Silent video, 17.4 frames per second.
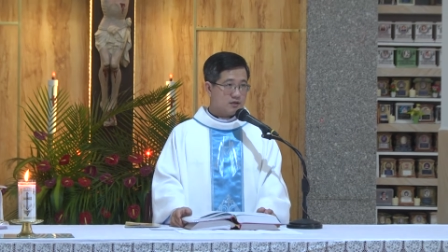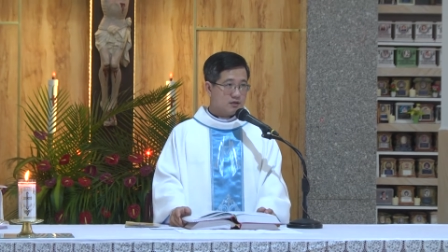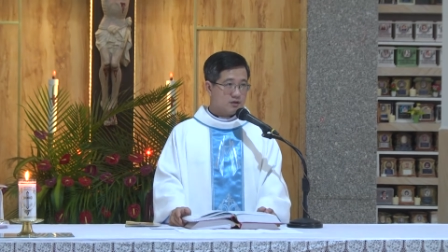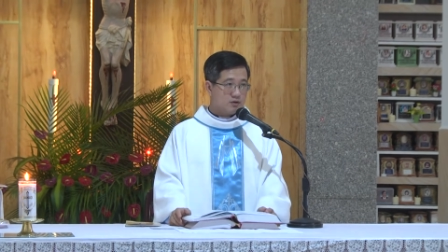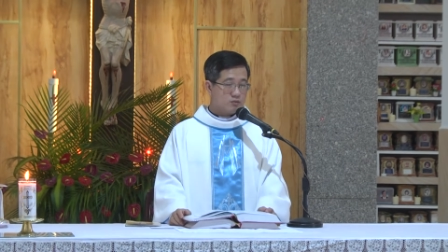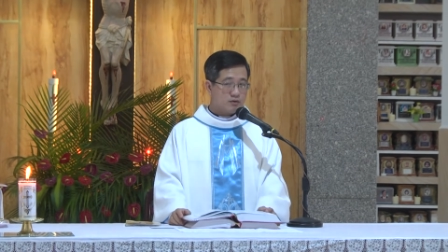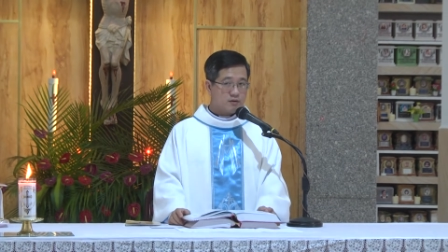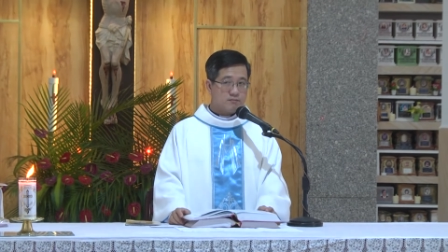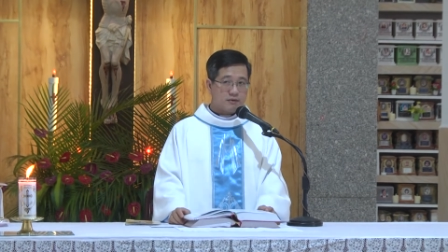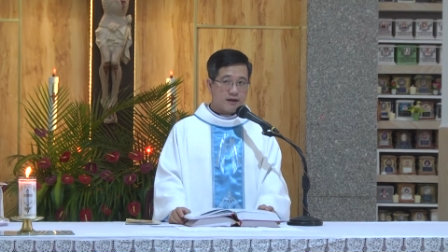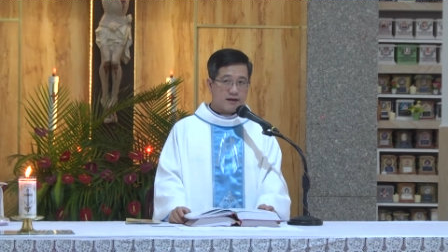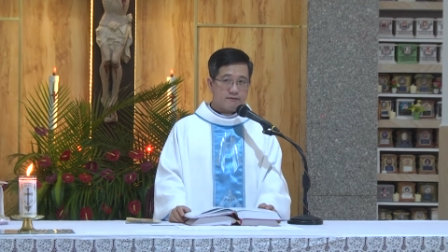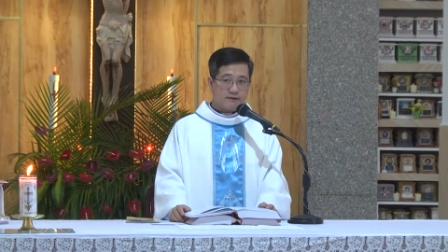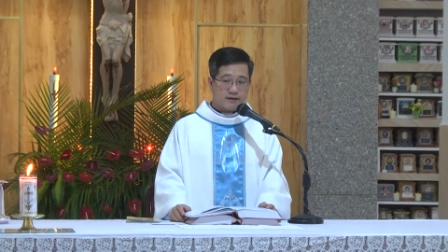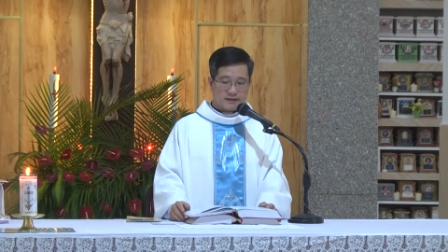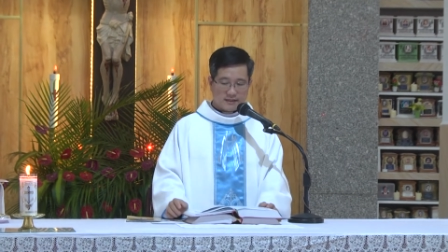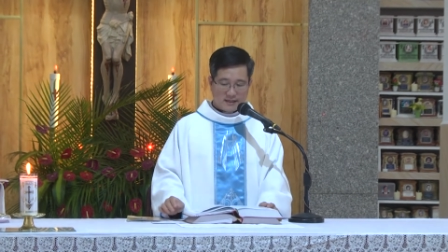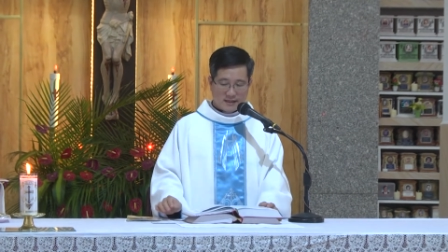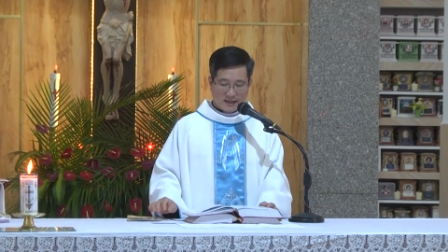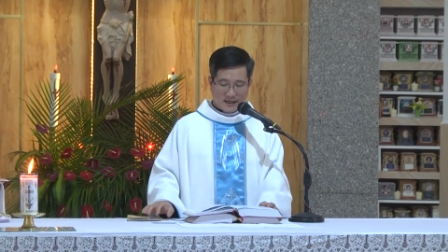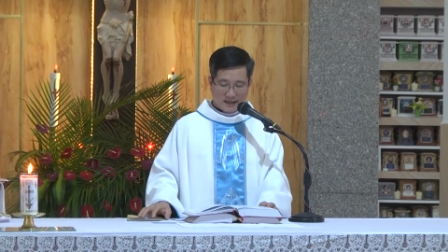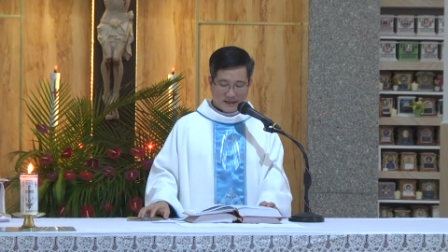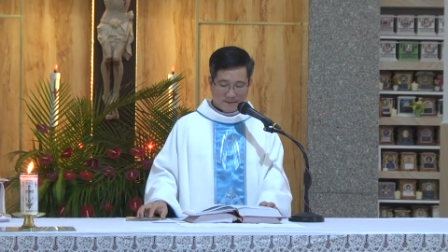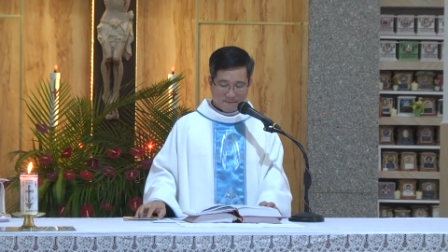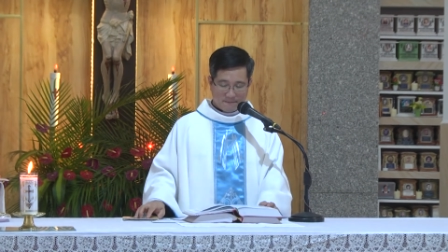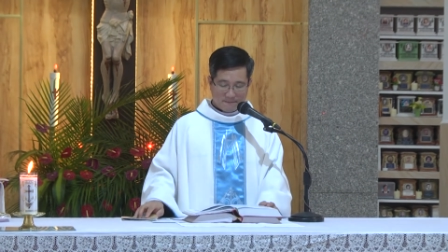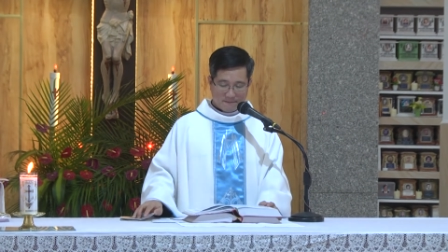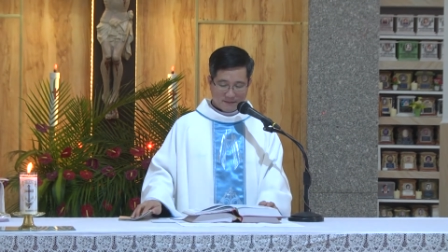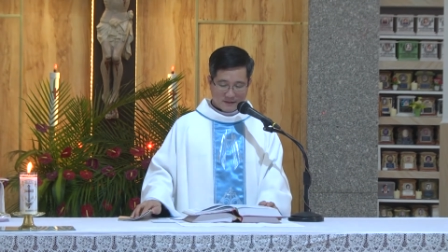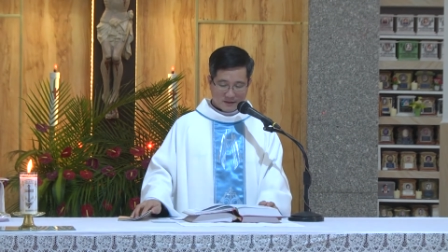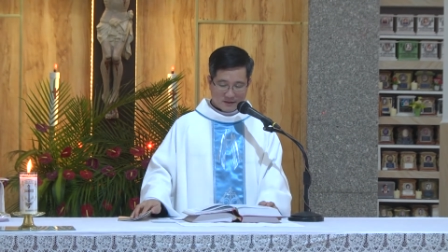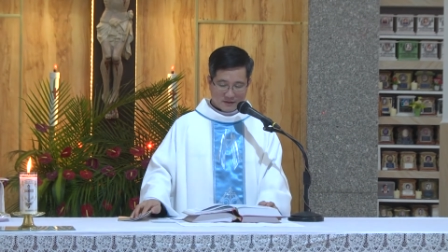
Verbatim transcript: Kính thưa quý bà và anh chị em,